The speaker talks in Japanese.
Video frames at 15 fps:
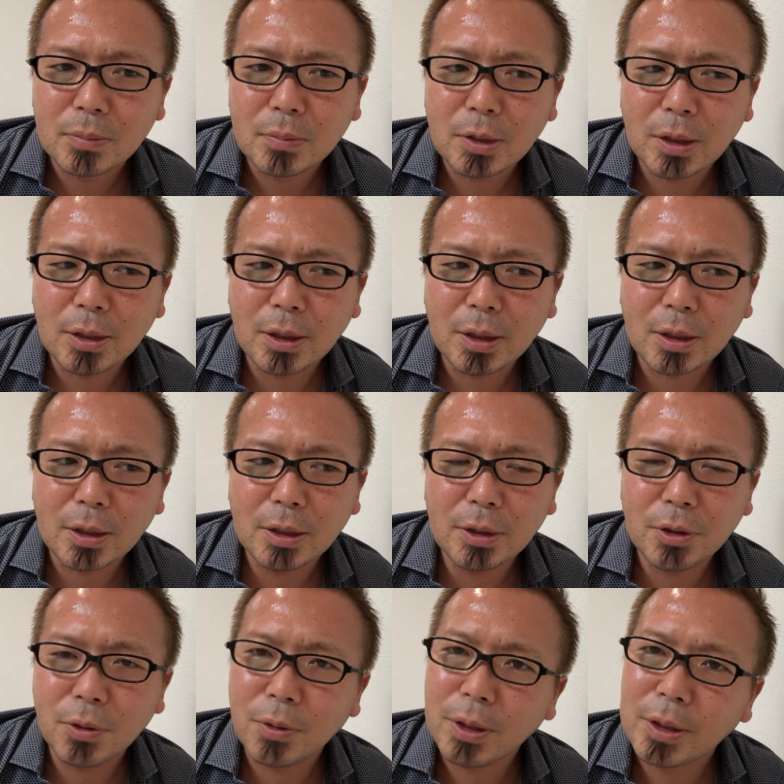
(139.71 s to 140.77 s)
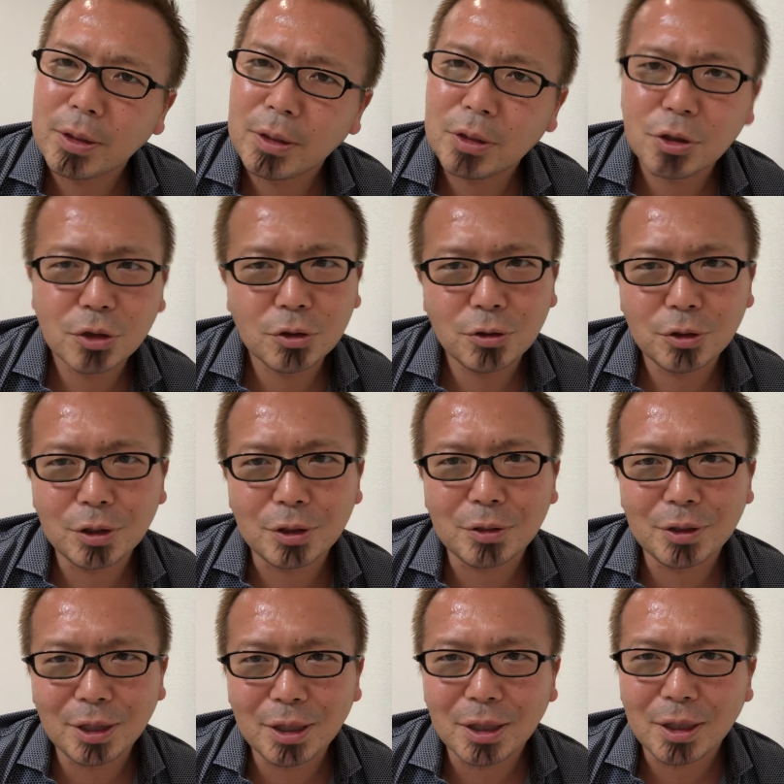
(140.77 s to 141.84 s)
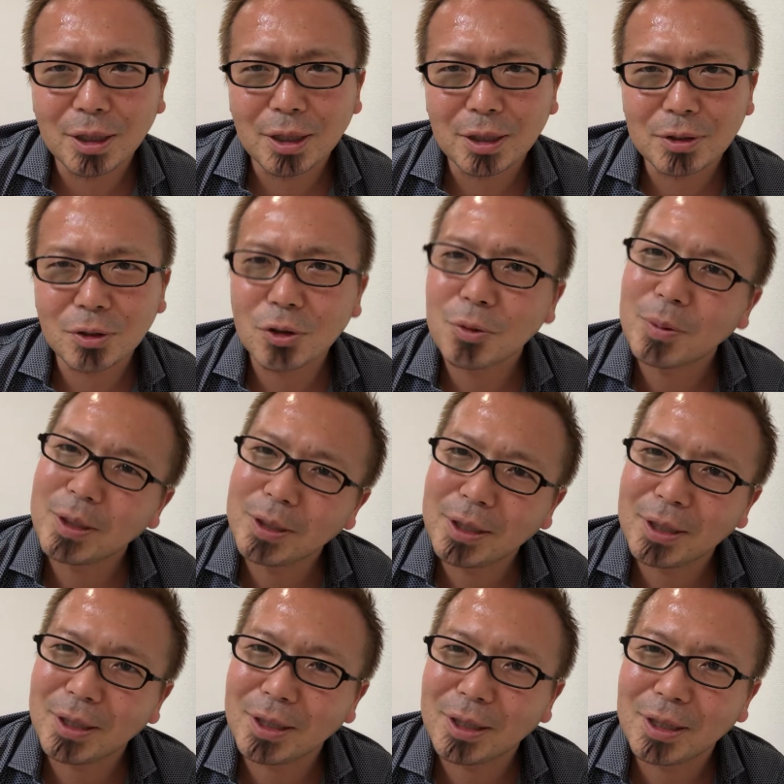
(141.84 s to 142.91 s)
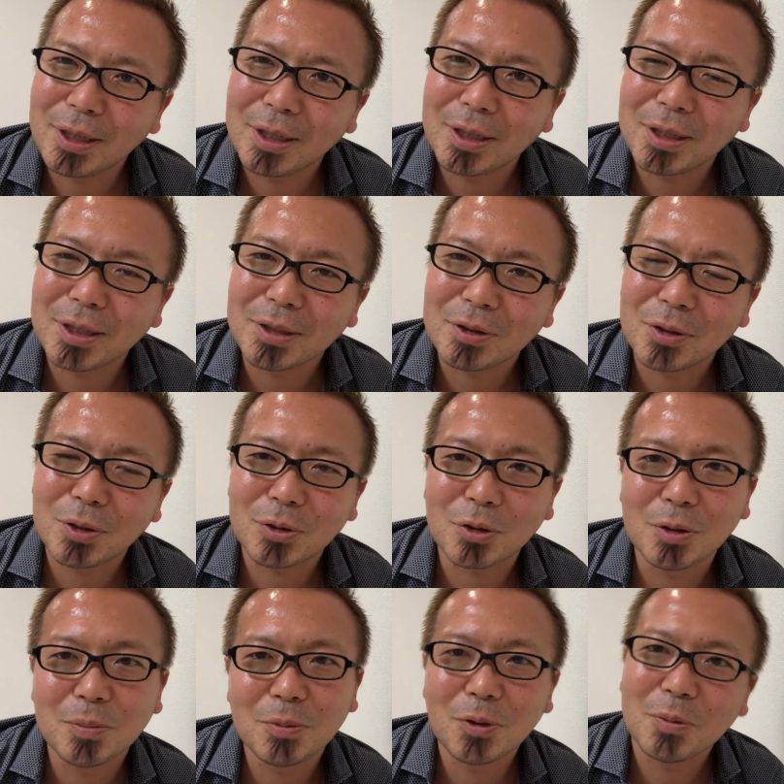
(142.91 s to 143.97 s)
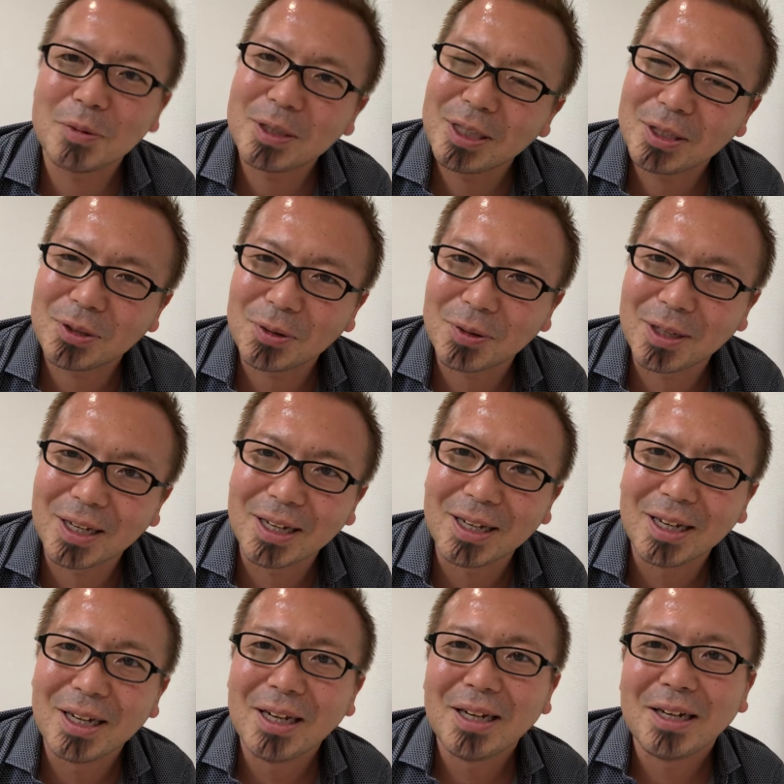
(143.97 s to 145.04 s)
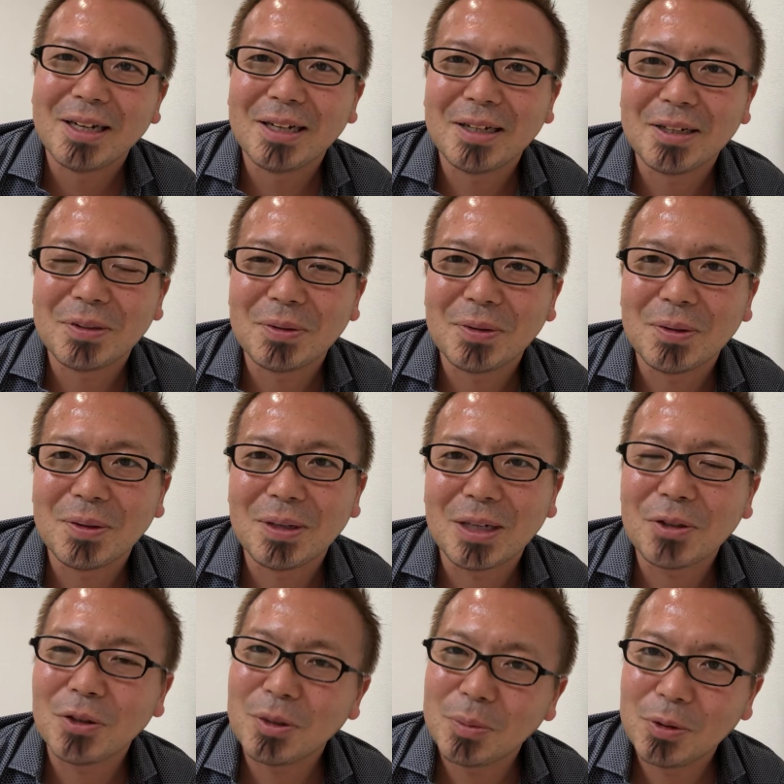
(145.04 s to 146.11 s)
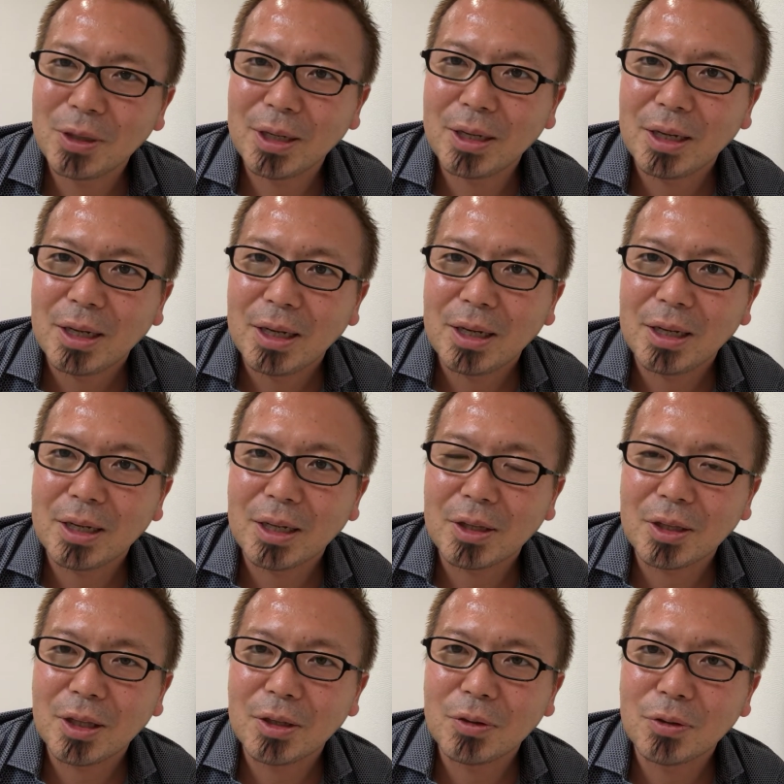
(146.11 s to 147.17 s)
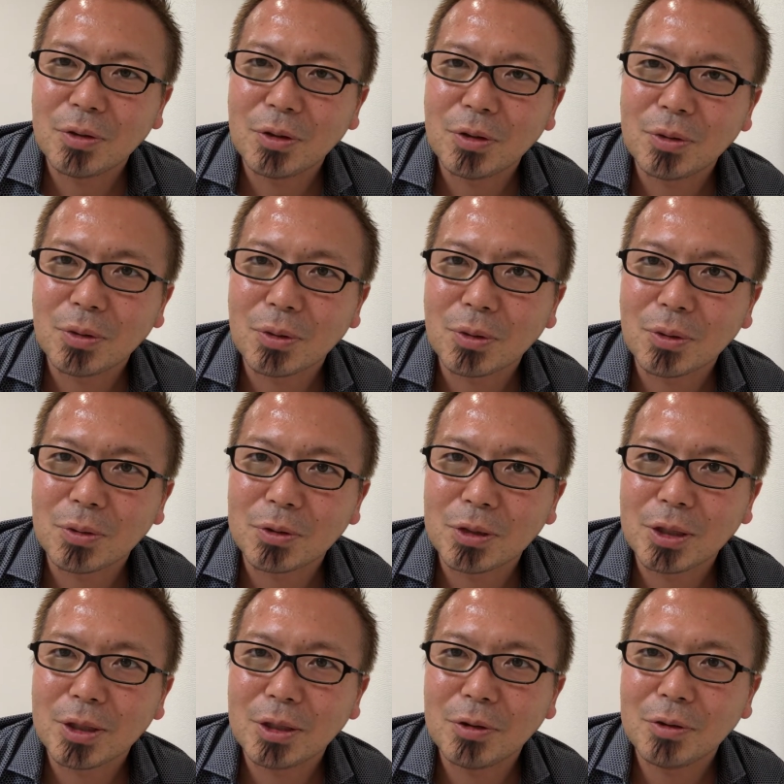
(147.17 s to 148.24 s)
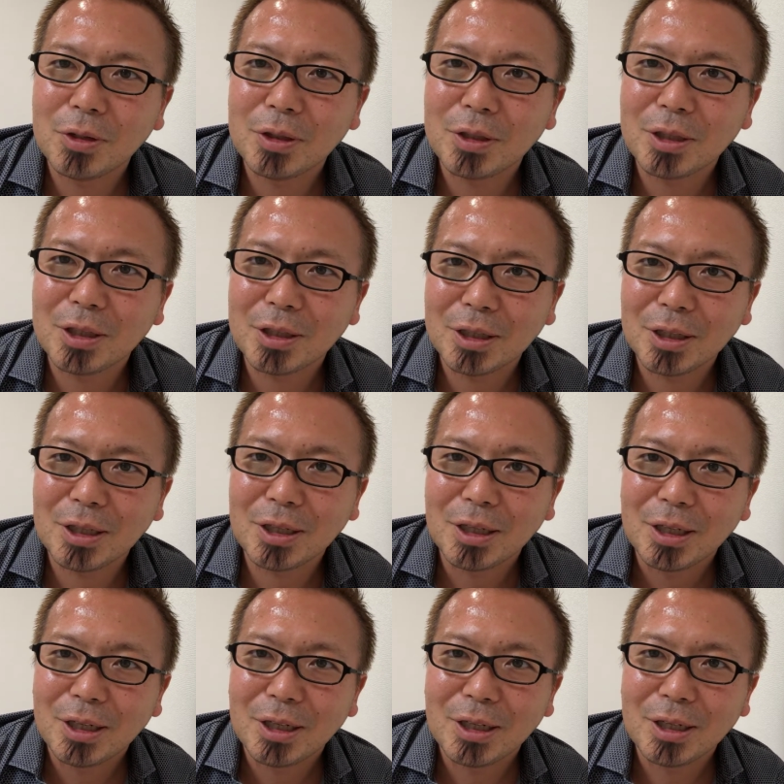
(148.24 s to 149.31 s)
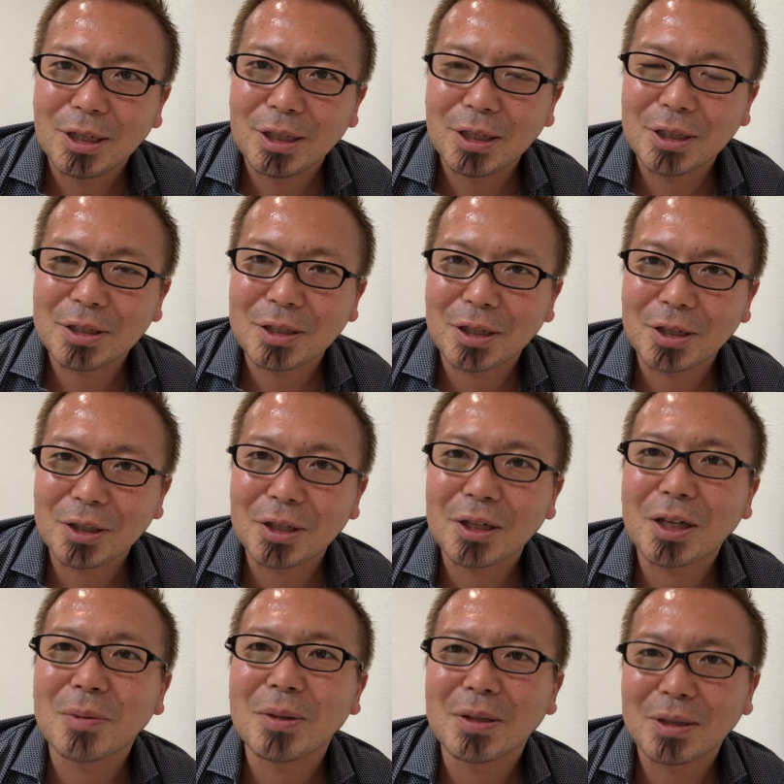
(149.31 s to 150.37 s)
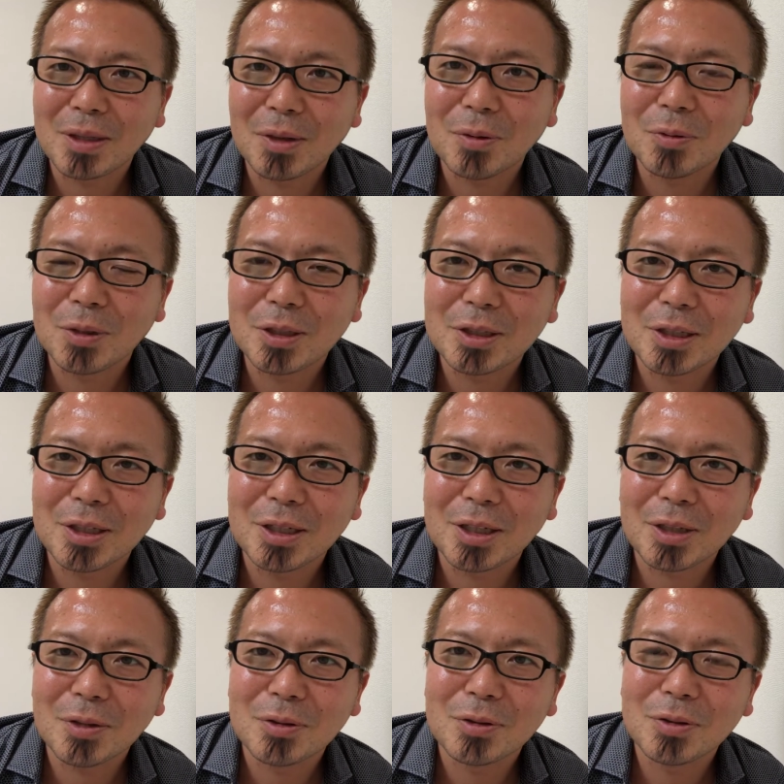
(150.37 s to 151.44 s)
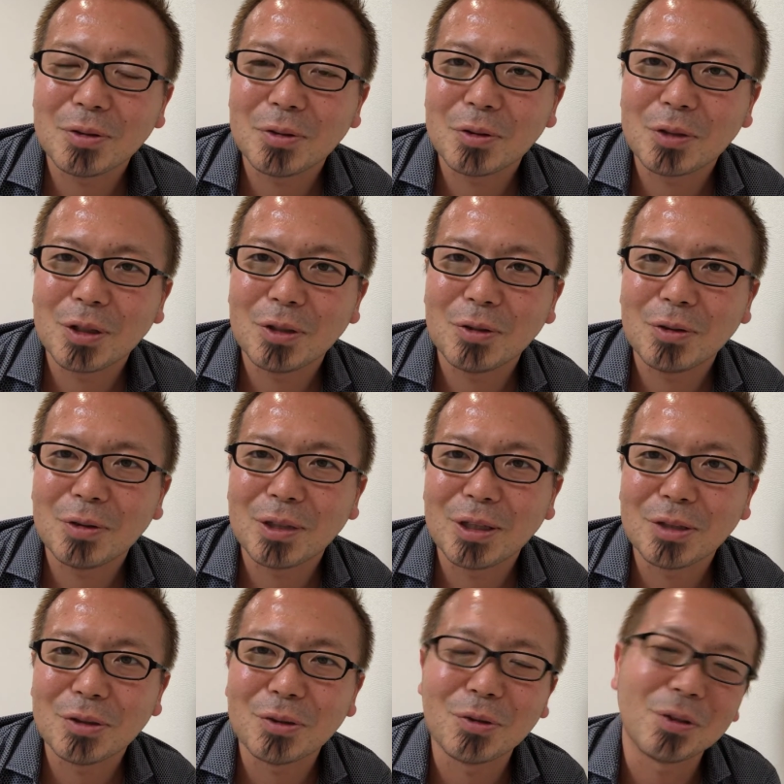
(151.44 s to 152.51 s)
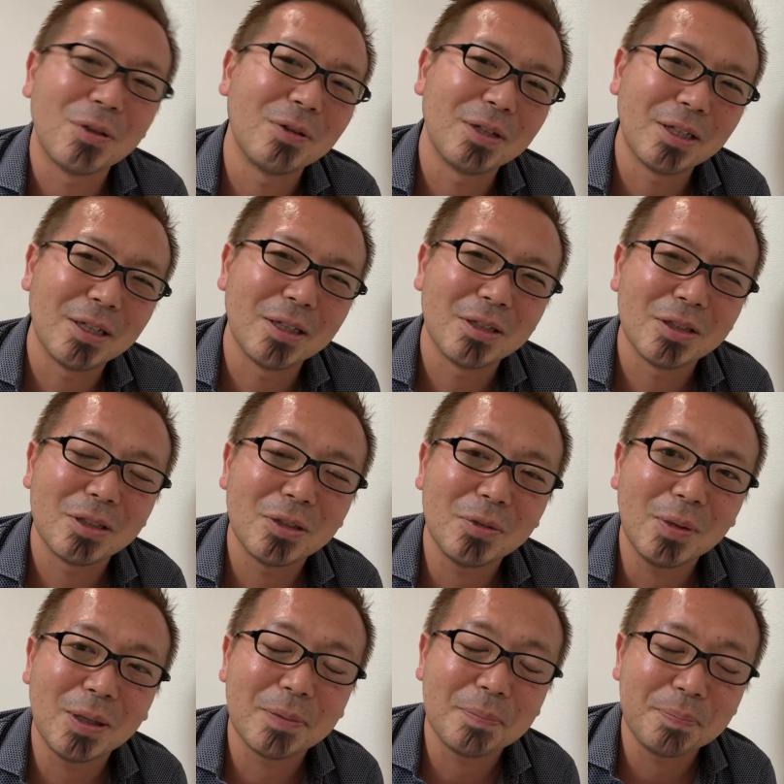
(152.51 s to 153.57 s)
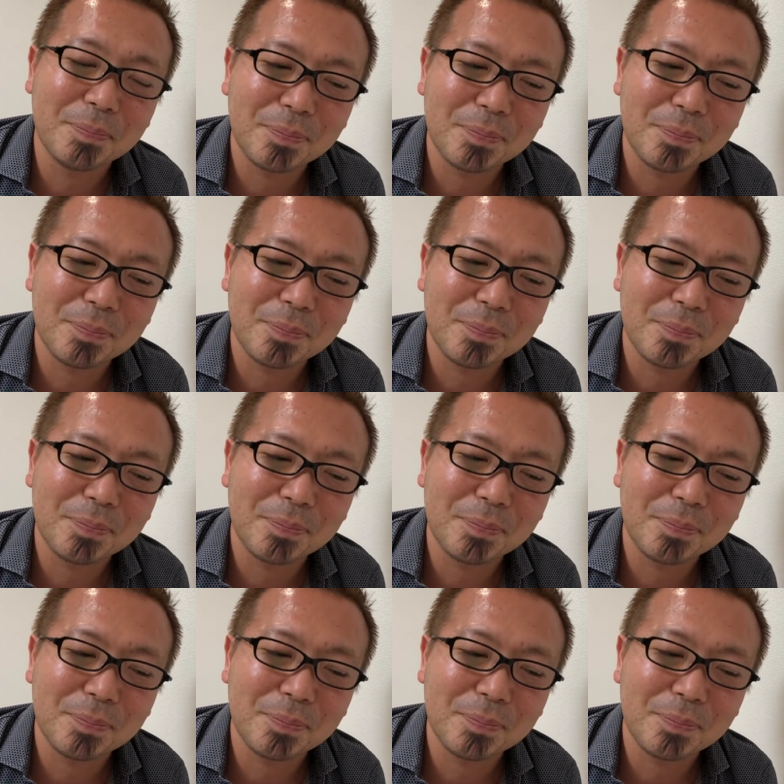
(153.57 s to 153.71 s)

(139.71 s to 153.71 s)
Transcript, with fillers: ね、なんか臨機応変に自由にね、えその場で、えそれこそインプロビゼーションであのアドリブでやっていくっていうことを教えてる人間が、え何か型にはまった同じやり方をずっとしてるっていうのではね実は